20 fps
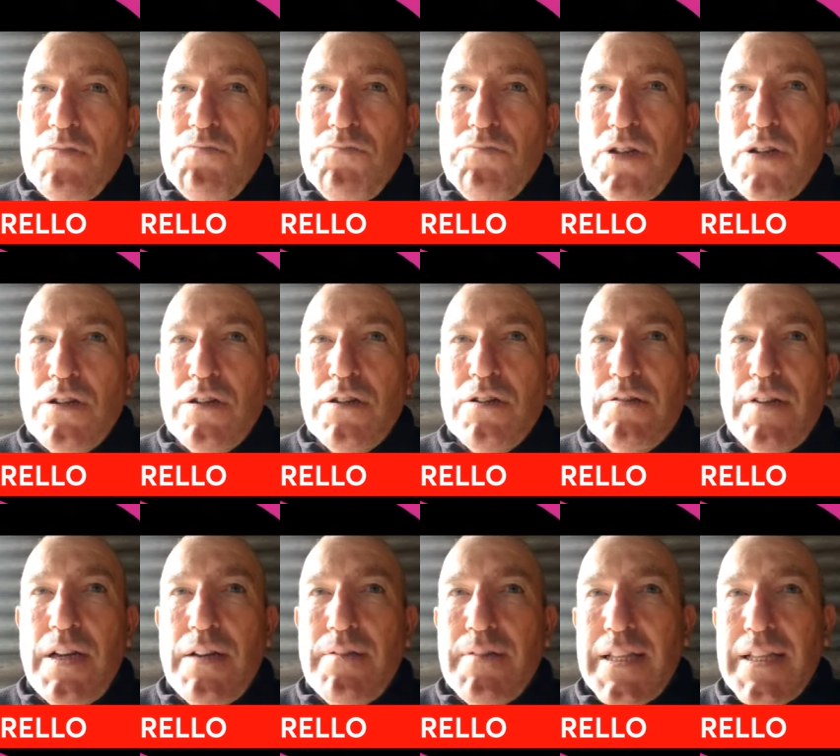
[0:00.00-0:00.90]

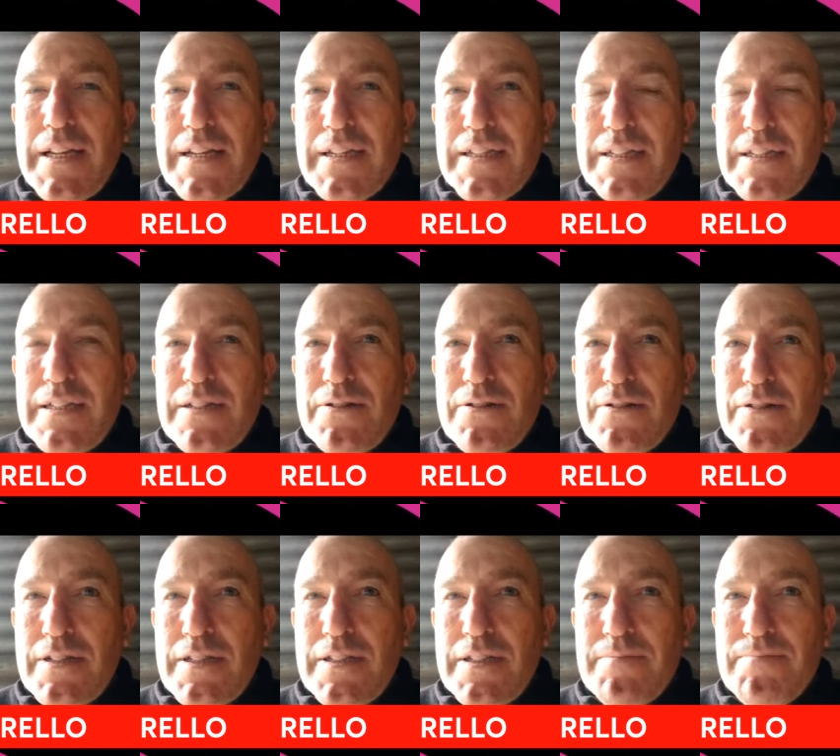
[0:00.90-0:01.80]
No, la verdad que
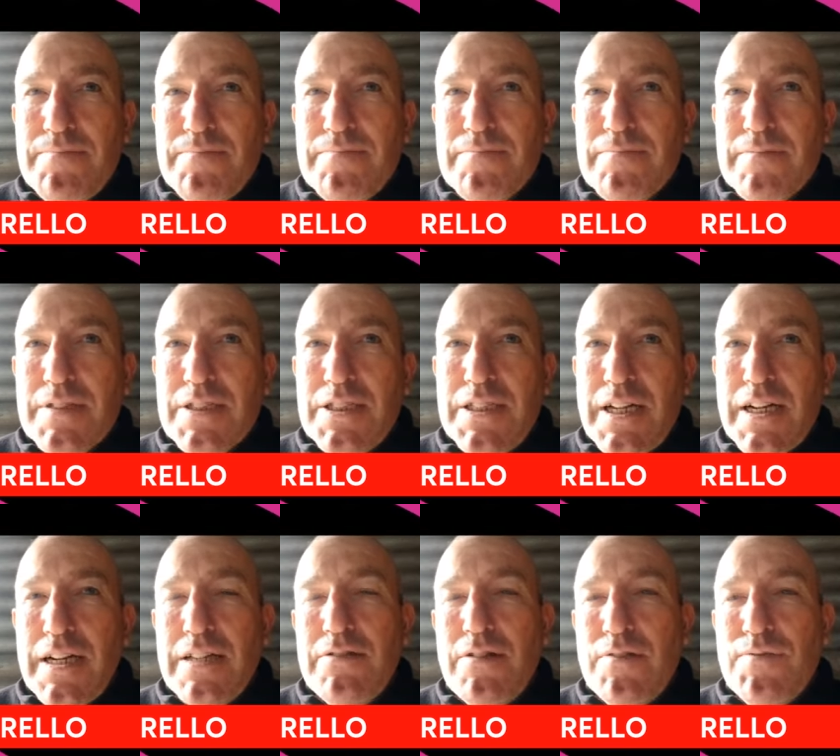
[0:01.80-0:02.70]

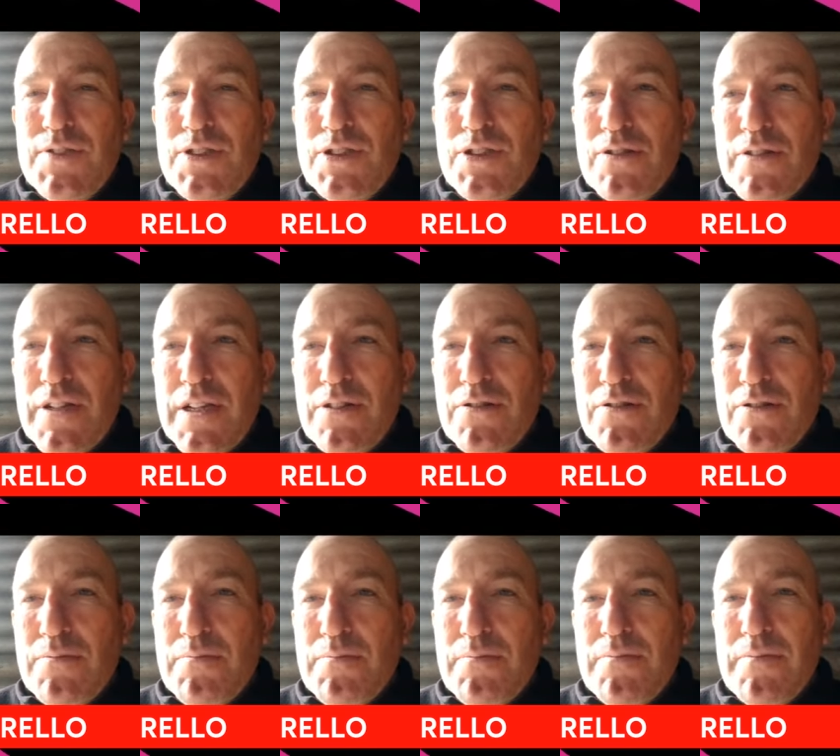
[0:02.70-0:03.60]
ser
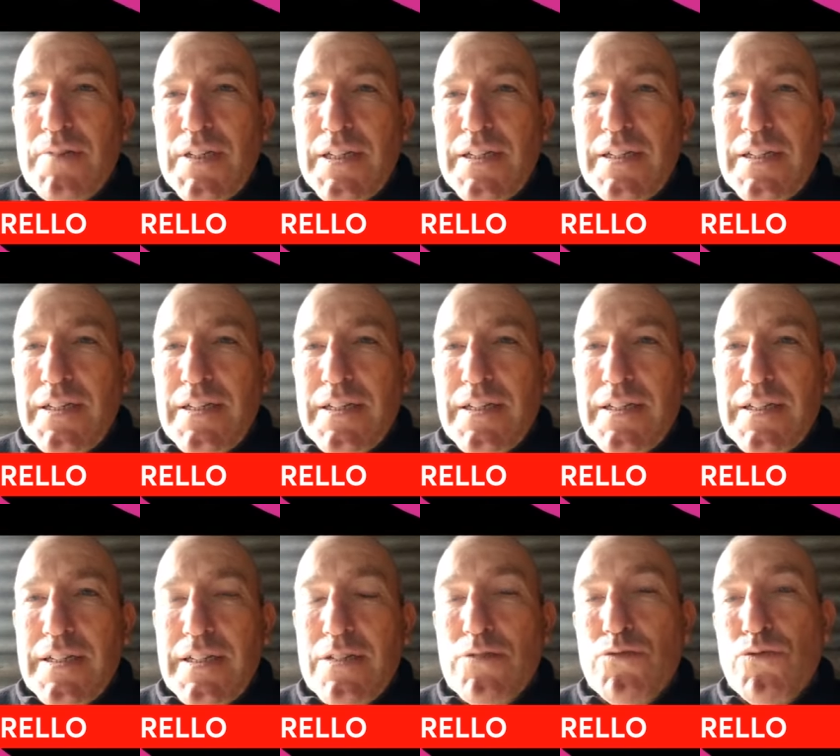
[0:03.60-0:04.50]
radioaficionado
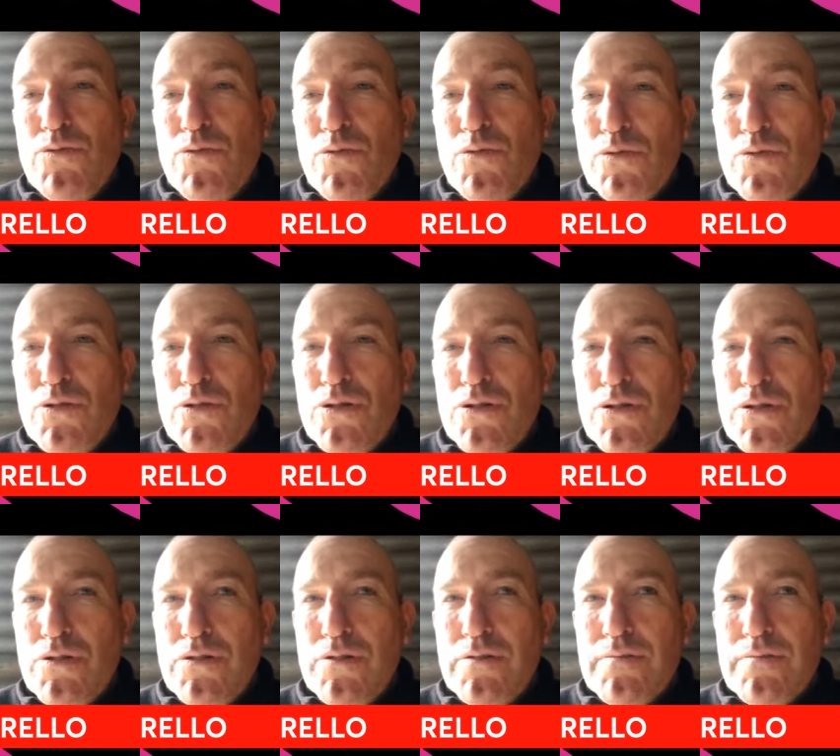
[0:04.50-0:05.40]
eh, es un
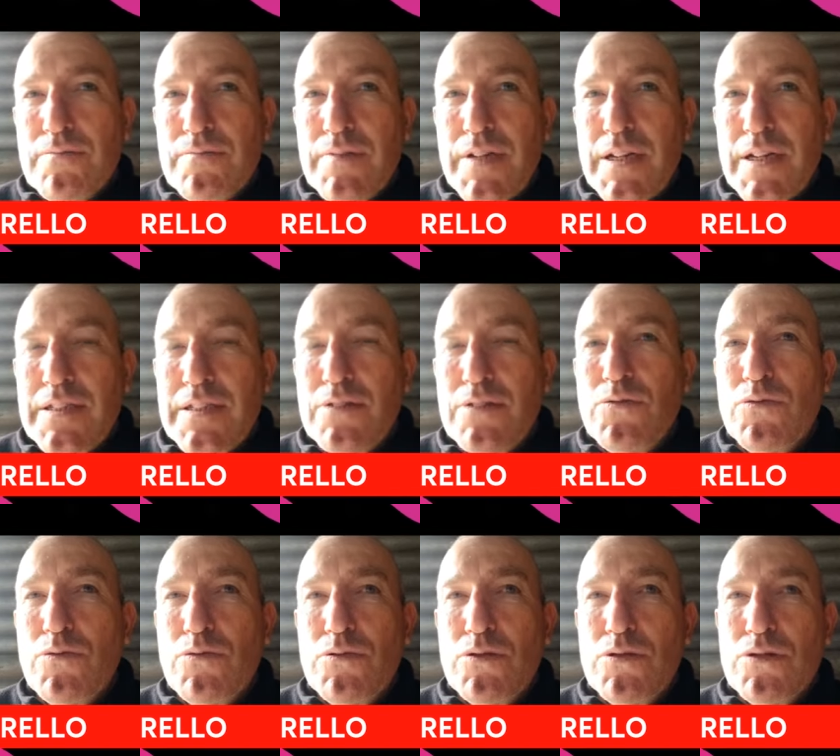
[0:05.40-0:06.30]
curso, hacer
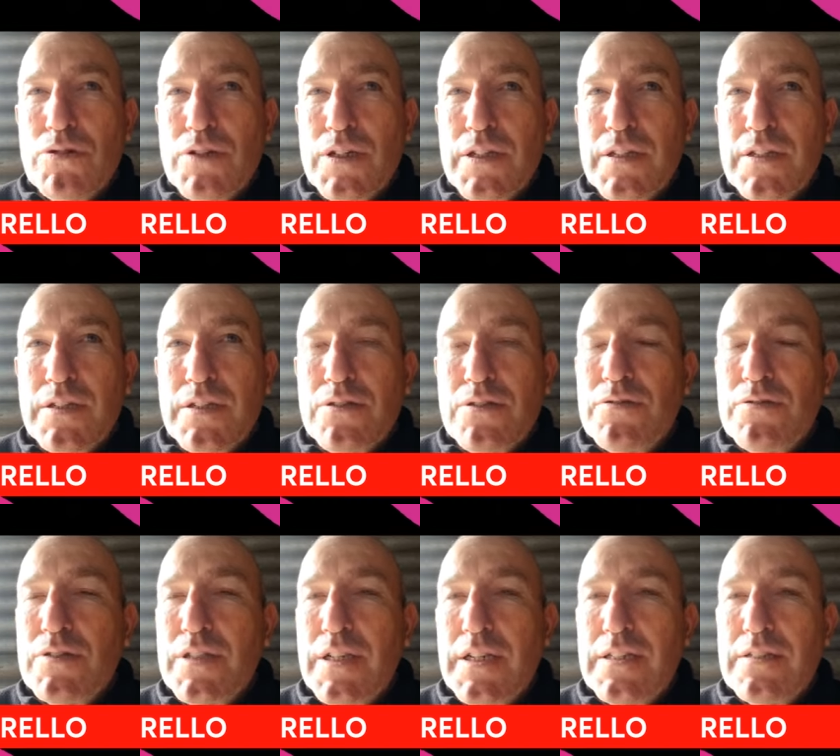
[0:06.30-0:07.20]
un curso que
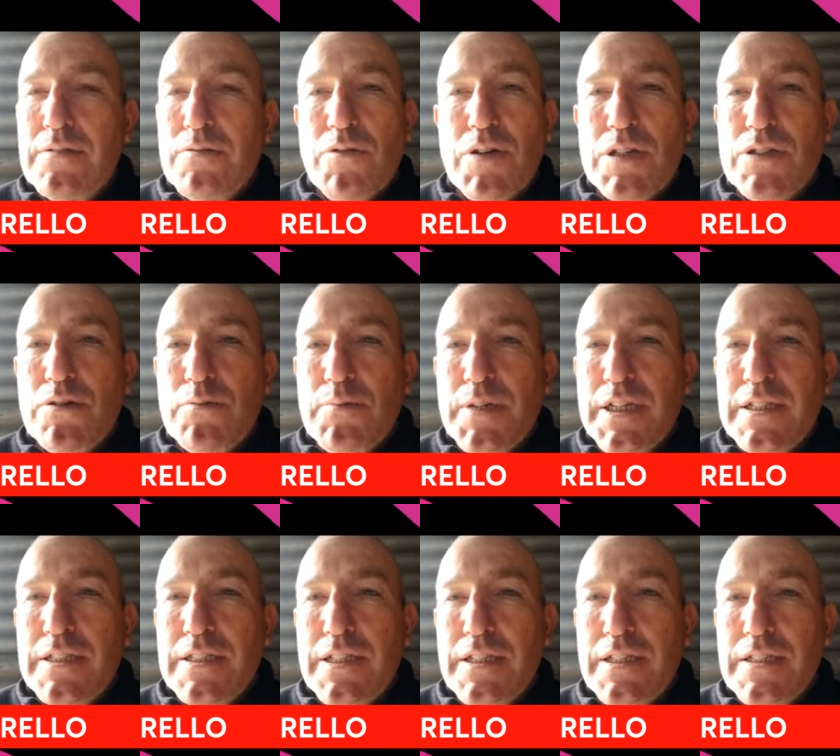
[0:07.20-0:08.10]
tres, cuatro
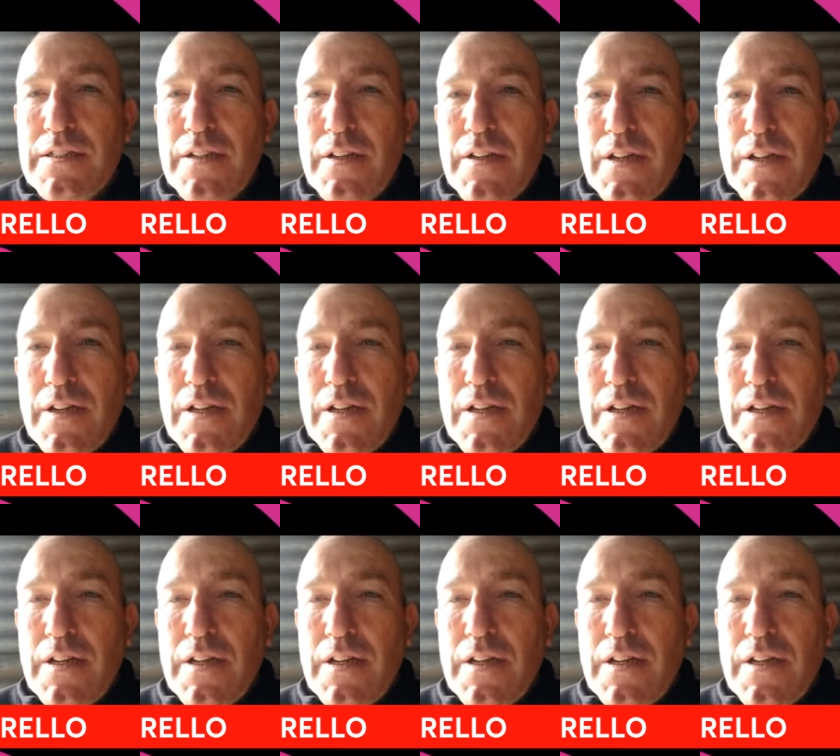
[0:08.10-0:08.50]
meses.